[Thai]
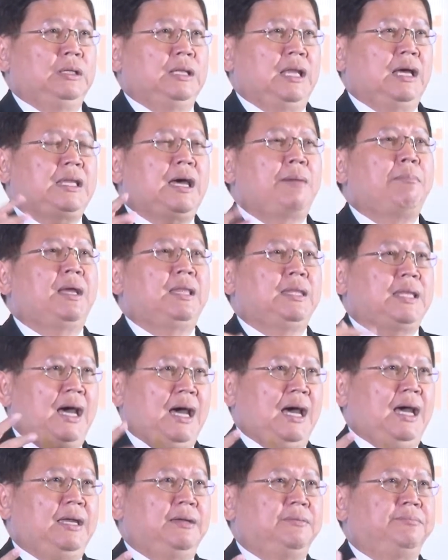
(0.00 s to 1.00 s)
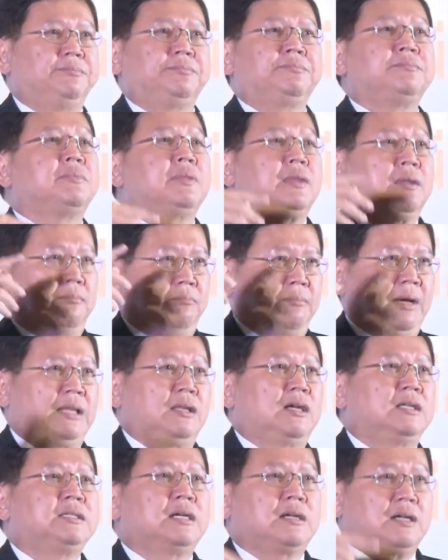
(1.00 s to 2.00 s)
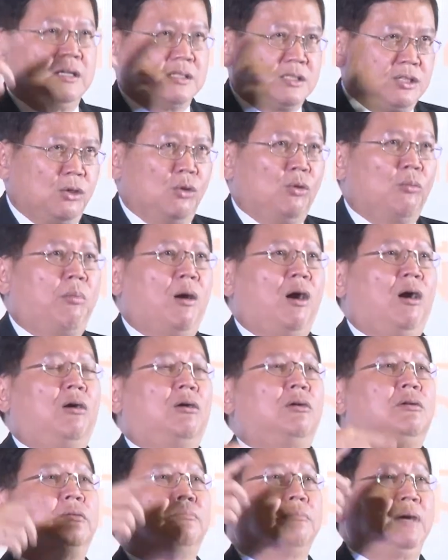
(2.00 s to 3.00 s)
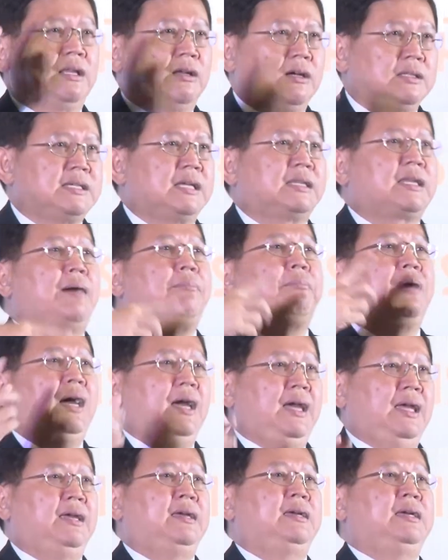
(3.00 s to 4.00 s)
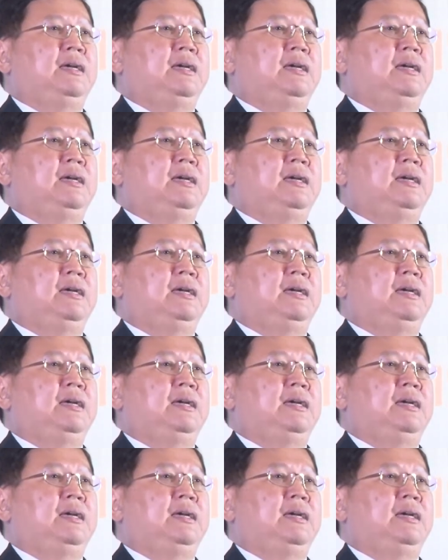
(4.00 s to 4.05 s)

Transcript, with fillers: แล้วถ้ามันได้มันก็จะเกิดสโนว์บอล มันก็จะทำให้